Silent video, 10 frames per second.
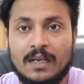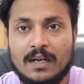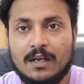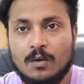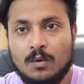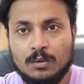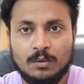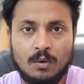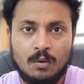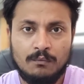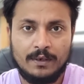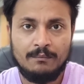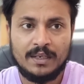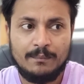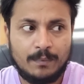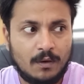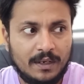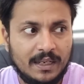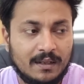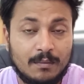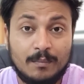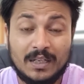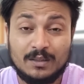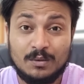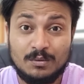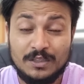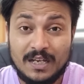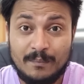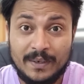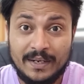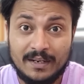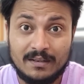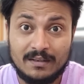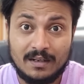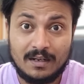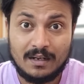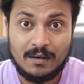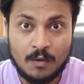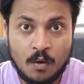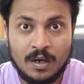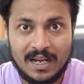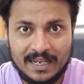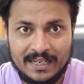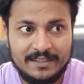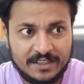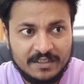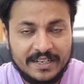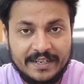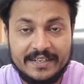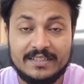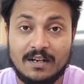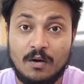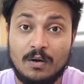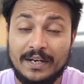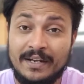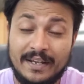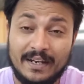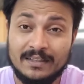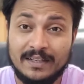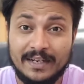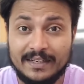कलाकारों को तो फिल्म की प्लॉट की अगर मैं बात करूँ तो यहाँ पर एक अघोरा है यंग एज का और इंडिया के अंदर